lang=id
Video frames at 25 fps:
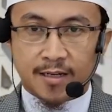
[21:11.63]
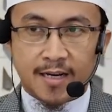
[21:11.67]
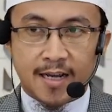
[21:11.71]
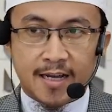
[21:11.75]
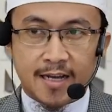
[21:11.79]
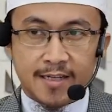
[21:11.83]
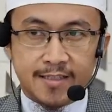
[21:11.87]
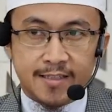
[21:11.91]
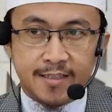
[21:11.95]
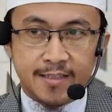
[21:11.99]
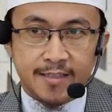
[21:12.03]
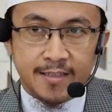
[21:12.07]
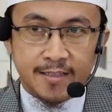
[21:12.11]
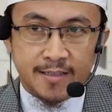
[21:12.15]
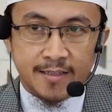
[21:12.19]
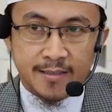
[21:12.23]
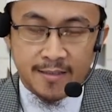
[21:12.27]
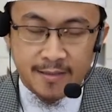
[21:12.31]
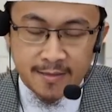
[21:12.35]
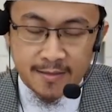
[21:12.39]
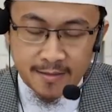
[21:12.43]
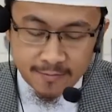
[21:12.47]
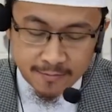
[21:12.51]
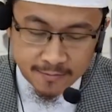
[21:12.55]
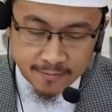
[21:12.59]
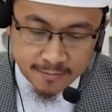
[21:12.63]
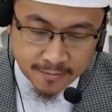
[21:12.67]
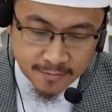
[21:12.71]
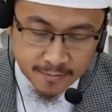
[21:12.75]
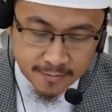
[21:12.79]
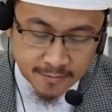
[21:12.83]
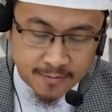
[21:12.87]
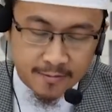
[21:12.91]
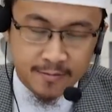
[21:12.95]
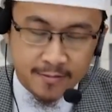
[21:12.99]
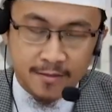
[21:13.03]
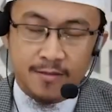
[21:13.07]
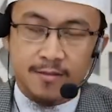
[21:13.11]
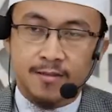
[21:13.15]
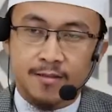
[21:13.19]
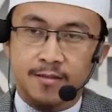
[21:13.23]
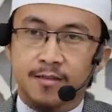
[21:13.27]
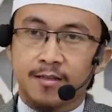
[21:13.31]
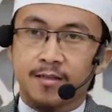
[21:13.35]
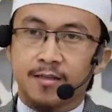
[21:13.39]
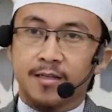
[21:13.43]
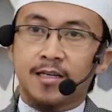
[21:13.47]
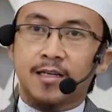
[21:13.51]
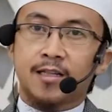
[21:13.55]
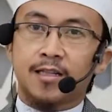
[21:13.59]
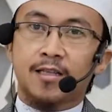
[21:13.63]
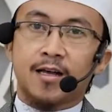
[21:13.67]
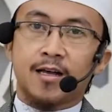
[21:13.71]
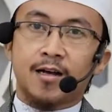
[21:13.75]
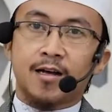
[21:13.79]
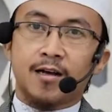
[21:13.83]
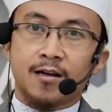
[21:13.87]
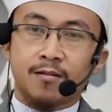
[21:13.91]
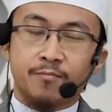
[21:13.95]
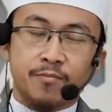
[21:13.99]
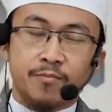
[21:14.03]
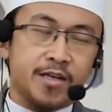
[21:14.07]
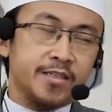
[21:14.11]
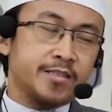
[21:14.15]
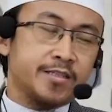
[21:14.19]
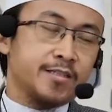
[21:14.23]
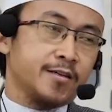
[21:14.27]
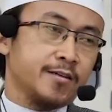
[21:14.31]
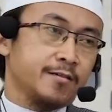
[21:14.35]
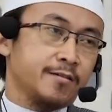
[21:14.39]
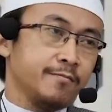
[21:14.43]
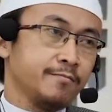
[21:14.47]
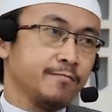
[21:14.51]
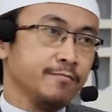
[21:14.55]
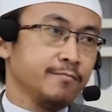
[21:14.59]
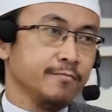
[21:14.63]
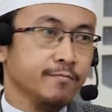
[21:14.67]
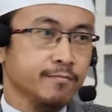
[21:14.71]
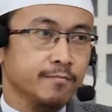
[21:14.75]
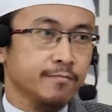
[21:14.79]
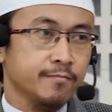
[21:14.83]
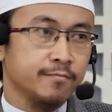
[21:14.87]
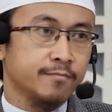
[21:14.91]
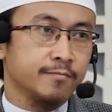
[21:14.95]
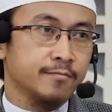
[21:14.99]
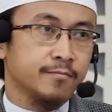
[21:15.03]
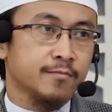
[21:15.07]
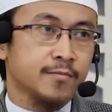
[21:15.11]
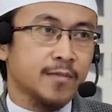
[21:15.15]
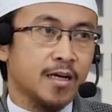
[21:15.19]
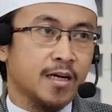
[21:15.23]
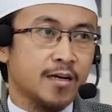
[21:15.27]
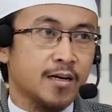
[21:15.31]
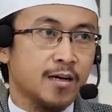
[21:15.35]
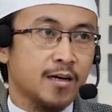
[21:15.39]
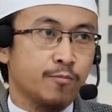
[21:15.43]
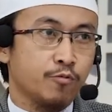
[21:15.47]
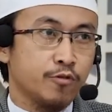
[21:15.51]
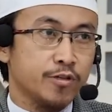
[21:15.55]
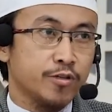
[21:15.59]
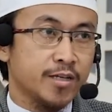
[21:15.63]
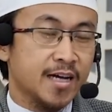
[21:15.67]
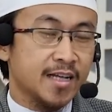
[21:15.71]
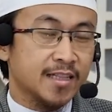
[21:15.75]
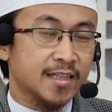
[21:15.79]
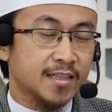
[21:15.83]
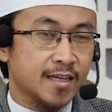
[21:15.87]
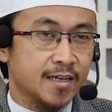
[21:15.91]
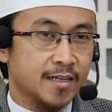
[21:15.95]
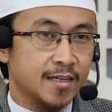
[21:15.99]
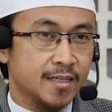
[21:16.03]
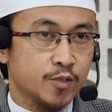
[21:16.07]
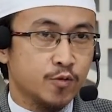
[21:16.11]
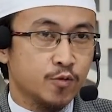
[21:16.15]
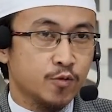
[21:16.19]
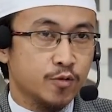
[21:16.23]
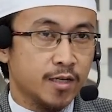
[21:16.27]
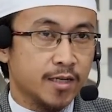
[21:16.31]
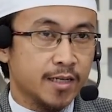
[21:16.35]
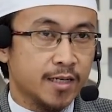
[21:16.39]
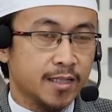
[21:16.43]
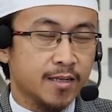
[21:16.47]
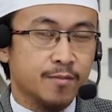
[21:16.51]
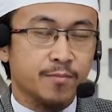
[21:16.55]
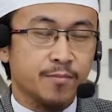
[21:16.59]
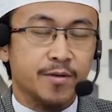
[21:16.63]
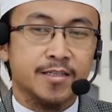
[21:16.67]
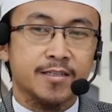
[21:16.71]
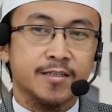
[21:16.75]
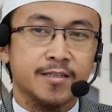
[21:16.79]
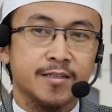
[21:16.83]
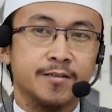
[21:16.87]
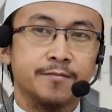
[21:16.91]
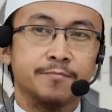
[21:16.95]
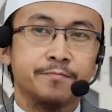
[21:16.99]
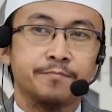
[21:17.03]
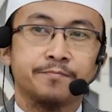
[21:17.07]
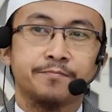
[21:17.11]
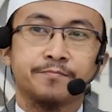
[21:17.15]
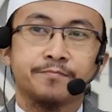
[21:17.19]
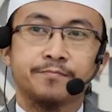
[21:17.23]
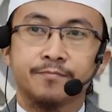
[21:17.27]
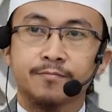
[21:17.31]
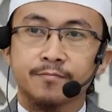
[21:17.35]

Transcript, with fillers: Redaksinya kita akan baca. Adapun yang tadi sudah kita baca